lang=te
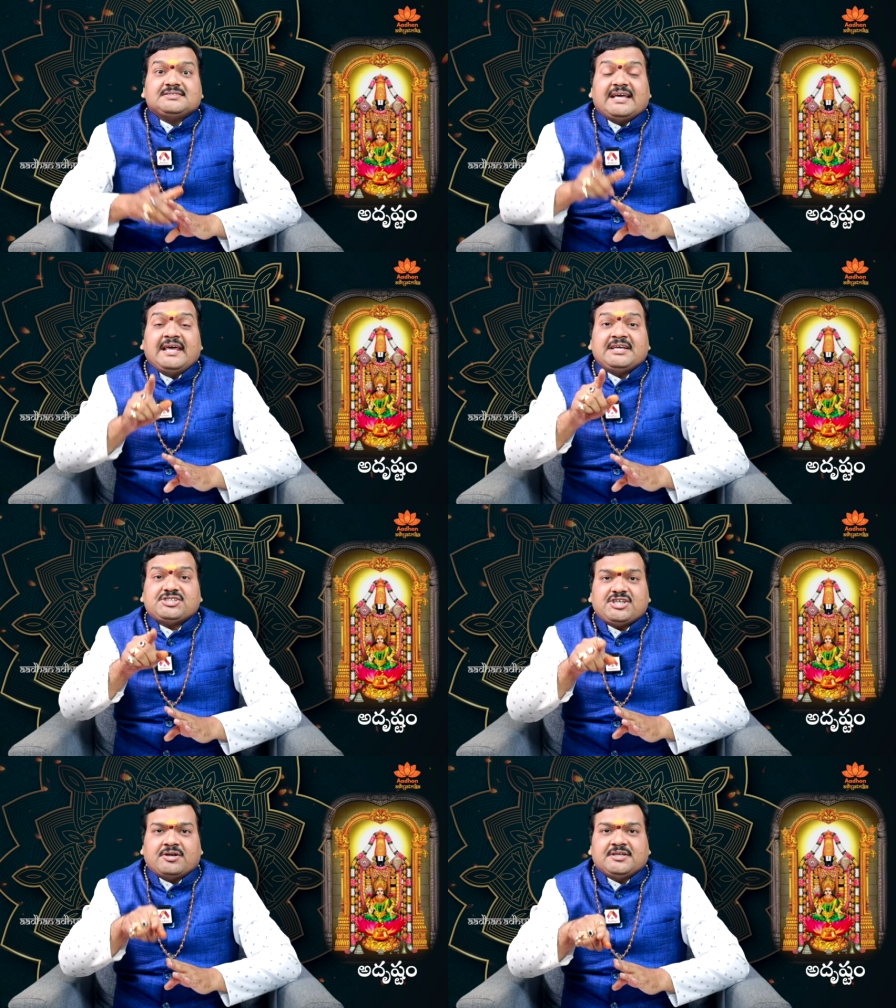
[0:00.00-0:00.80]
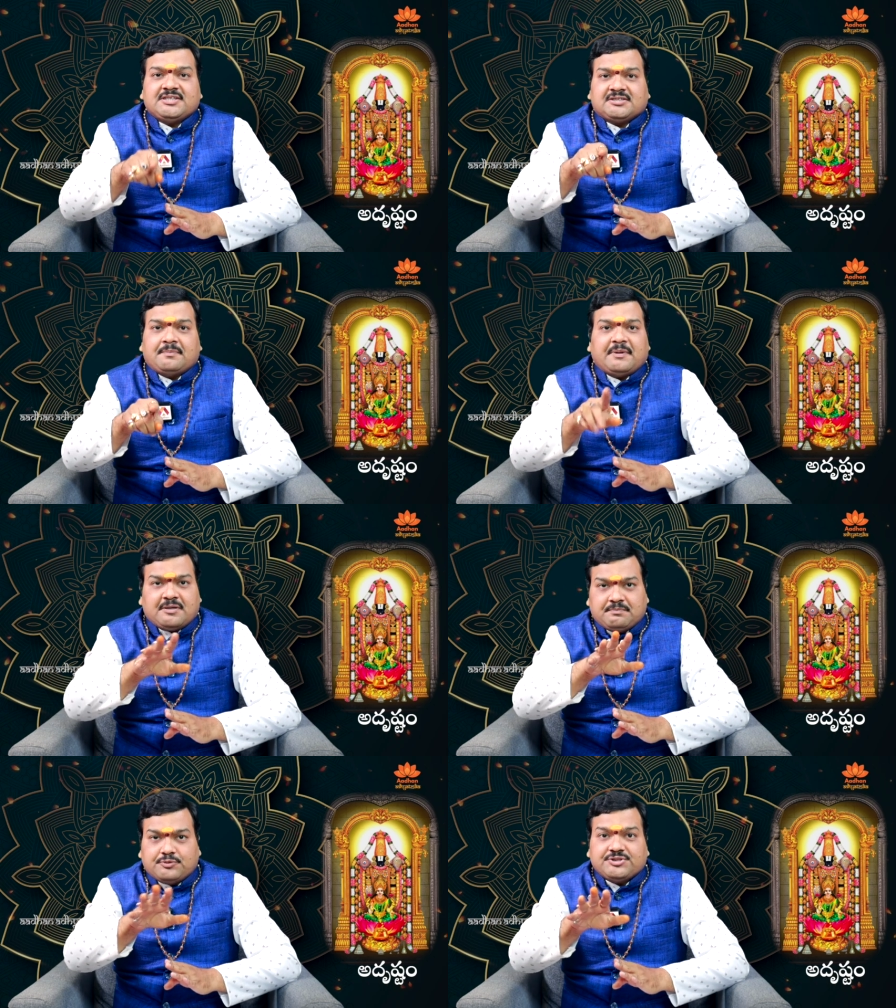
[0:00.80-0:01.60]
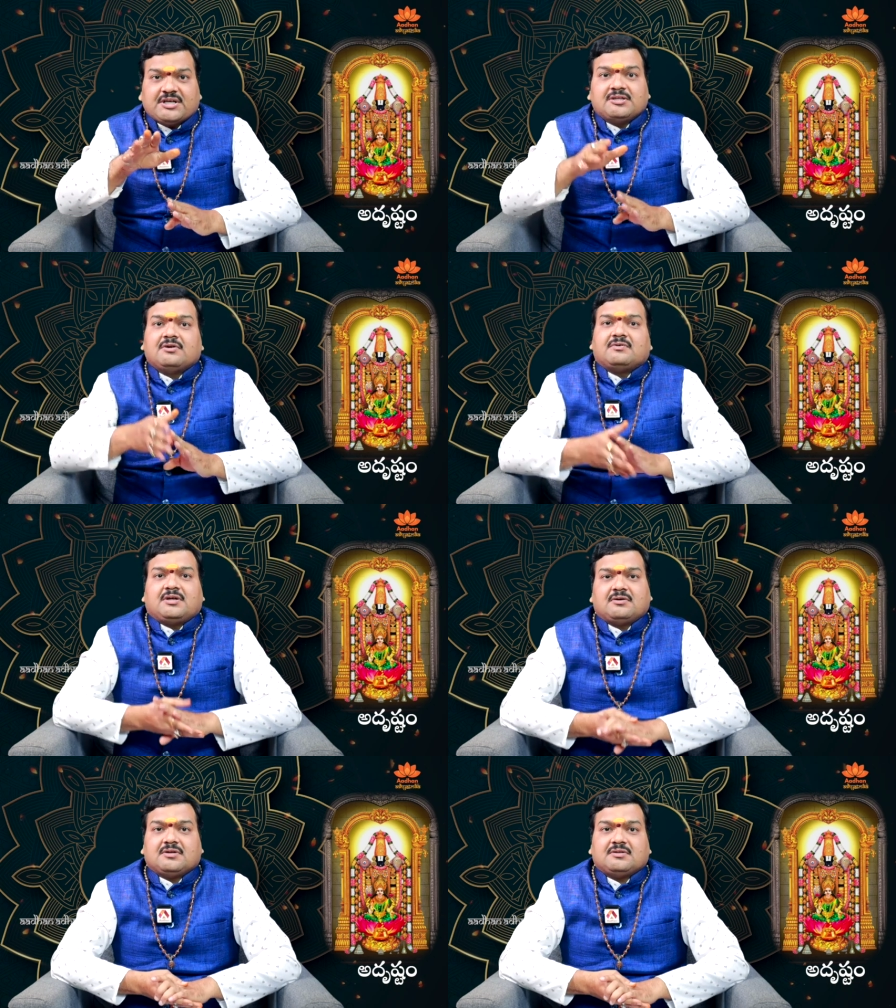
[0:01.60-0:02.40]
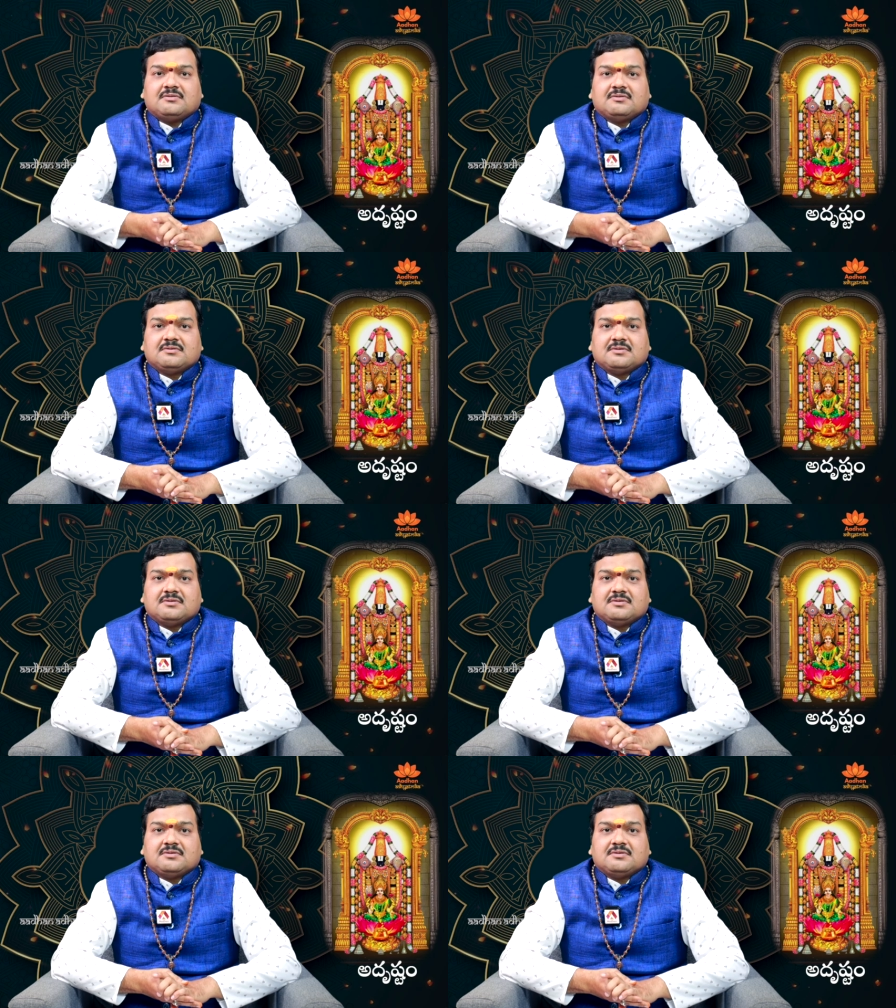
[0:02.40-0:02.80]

శనేశ్వరుడి చిత్రపటం పూజ గదిలో ఉండకూడదు